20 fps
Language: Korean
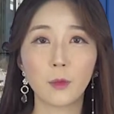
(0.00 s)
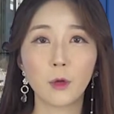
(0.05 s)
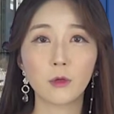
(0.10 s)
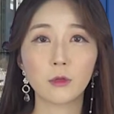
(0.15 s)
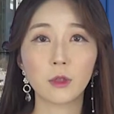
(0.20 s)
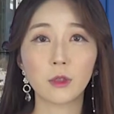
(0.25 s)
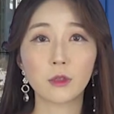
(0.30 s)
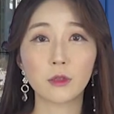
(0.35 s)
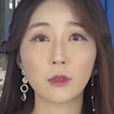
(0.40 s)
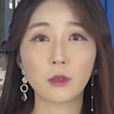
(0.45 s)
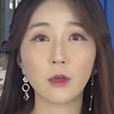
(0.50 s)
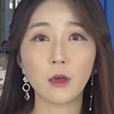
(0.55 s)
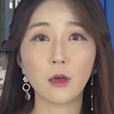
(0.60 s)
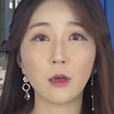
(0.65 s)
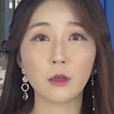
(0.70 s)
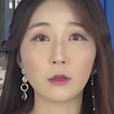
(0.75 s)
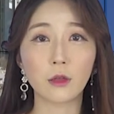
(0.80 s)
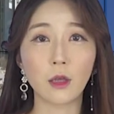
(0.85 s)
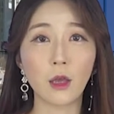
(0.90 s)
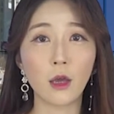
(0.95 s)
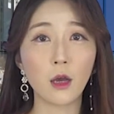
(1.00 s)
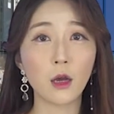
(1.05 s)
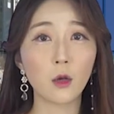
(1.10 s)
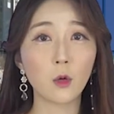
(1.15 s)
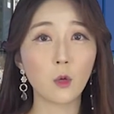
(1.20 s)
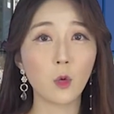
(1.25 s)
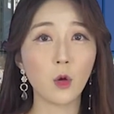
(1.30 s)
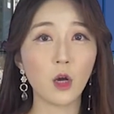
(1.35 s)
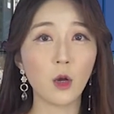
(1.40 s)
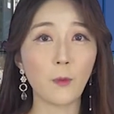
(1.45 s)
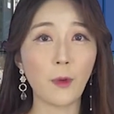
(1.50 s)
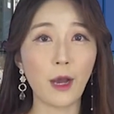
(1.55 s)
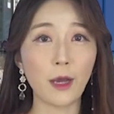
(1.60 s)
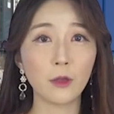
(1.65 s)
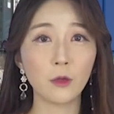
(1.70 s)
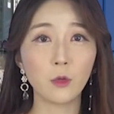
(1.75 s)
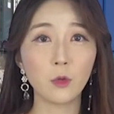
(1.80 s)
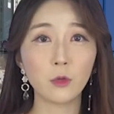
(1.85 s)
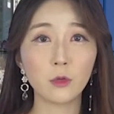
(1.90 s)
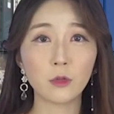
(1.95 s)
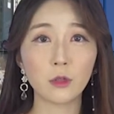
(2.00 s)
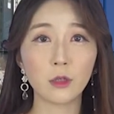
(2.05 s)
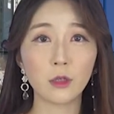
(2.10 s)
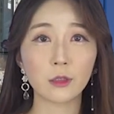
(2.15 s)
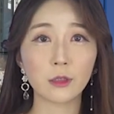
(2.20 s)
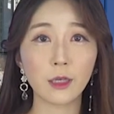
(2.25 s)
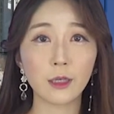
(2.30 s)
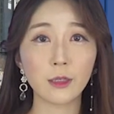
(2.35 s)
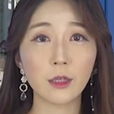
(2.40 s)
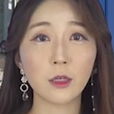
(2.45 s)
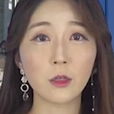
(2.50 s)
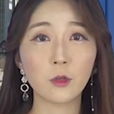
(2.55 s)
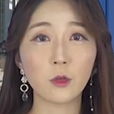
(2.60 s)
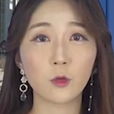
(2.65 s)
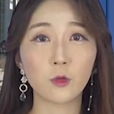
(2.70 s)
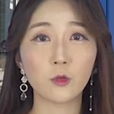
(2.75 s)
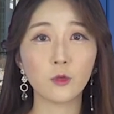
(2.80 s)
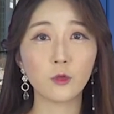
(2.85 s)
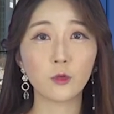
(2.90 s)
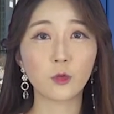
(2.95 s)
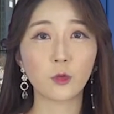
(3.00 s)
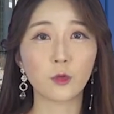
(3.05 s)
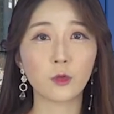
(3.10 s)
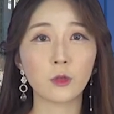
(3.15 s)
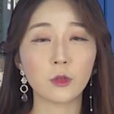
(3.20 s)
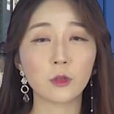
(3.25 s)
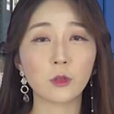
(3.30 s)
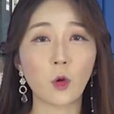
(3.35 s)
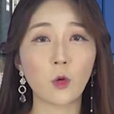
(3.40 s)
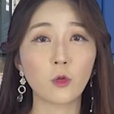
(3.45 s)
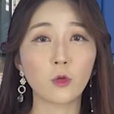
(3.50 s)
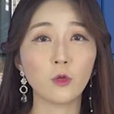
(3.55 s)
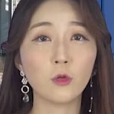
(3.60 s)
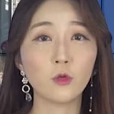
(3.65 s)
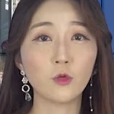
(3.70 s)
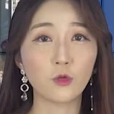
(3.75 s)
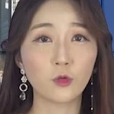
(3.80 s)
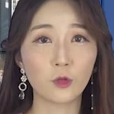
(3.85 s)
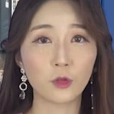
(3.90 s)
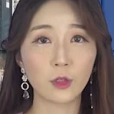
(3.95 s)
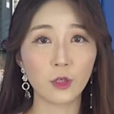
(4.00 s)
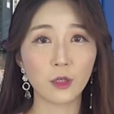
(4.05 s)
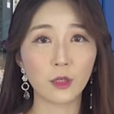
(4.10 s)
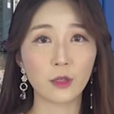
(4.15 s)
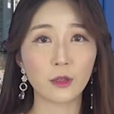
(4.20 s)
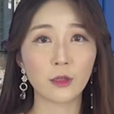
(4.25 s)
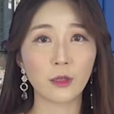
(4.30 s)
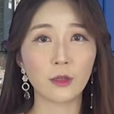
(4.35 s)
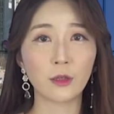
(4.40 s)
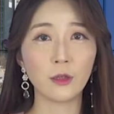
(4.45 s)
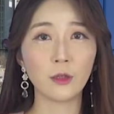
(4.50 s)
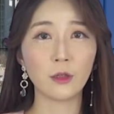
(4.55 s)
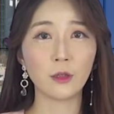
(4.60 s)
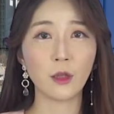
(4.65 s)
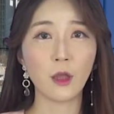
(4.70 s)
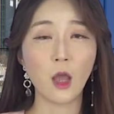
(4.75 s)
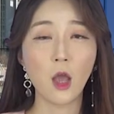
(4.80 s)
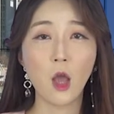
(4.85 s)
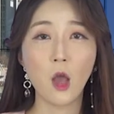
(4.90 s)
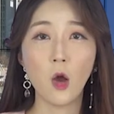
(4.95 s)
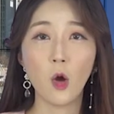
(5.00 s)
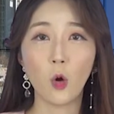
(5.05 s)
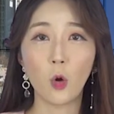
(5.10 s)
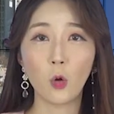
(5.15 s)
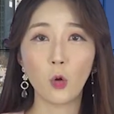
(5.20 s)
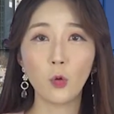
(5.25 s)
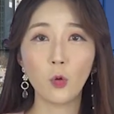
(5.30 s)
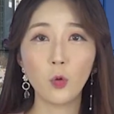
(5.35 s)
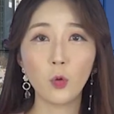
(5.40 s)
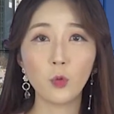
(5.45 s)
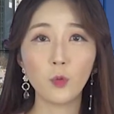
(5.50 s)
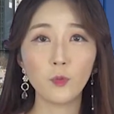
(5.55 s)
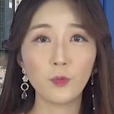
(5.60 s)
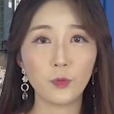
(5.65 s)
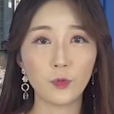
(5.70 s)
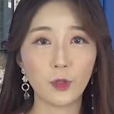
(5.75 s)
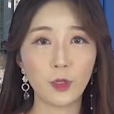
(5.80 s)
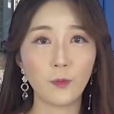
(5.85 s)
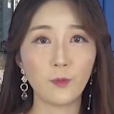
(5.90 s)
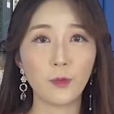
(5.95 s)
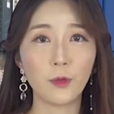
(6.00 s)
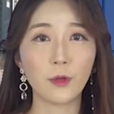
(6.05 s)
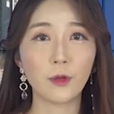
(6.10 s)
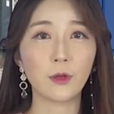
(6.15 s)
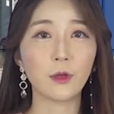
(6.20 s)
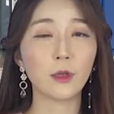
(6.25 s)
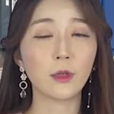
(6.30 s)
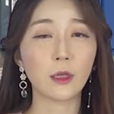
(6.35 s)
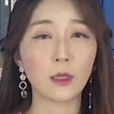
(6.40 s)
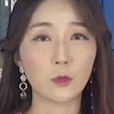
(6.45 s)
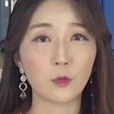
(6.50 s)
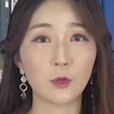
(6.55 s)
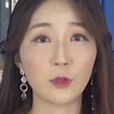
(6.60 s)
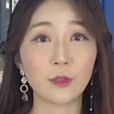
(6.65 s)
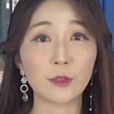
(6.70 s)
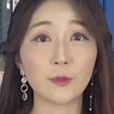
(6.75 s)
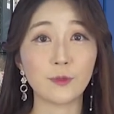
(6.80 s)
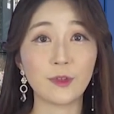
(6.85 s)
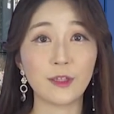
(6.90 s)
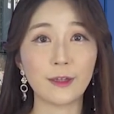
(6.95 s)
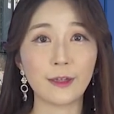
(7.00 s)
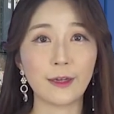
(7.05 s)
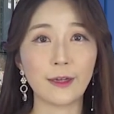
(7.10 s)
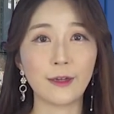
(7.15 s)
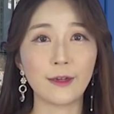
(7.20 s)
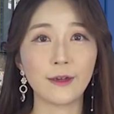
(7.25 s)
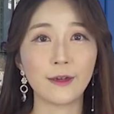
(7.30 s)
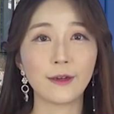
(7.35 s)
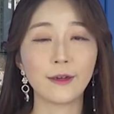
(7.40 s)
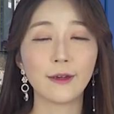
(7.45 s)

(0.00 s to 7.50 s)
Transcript: 평택시가 대학과 반도체 산학연구소를 적극 유치하겠다는 언론 브리핑을 개최했습니다.